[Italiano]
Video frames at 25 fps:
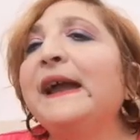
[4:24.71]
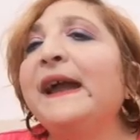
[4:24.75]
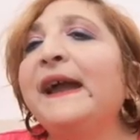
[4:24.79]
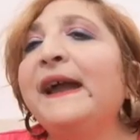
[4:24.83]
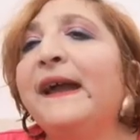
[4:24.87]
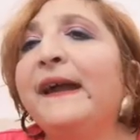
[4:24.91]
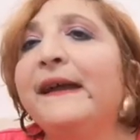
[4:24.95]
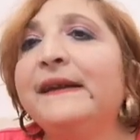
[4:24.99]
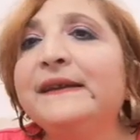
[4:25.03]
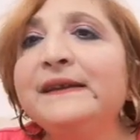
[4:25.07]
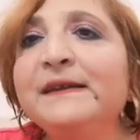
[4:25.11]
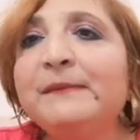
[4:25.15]

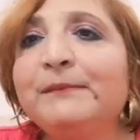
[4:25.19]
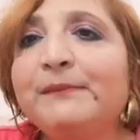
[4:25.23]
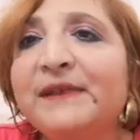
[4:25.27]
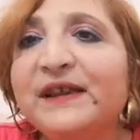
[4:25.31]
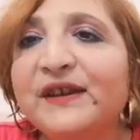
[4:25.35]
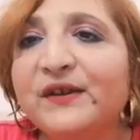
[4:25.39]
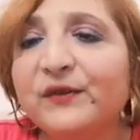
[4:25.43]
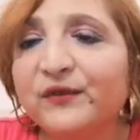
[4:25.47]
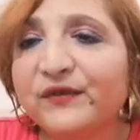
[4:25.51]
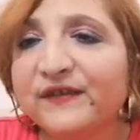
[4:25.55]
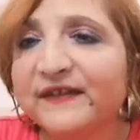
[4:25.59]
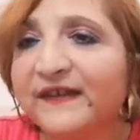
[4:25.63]
è il
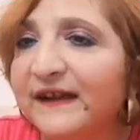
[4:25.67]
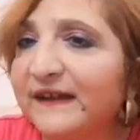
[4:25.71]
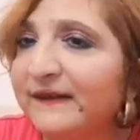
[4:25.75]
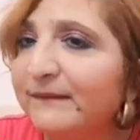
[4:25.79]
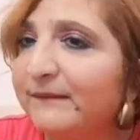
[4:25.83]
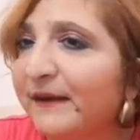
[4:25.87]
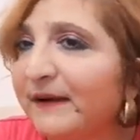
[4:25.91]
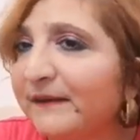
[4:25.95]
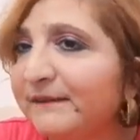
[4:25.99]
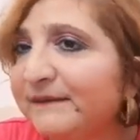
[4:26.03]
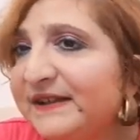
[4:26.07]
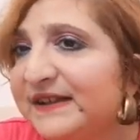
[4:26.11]
mio
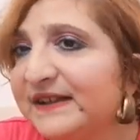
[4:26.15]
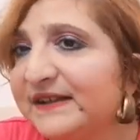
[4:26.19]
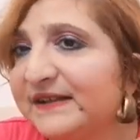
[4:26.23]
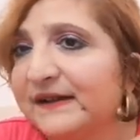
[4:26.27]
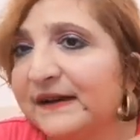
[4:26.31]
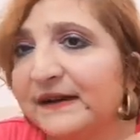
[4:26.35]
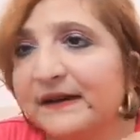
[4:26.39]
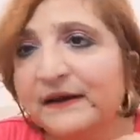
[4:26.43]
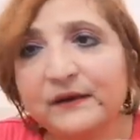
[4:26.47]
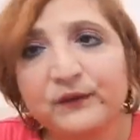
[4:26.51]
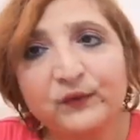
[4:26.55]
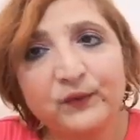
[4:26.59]

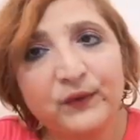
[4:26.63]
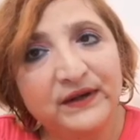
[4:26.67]
salvavita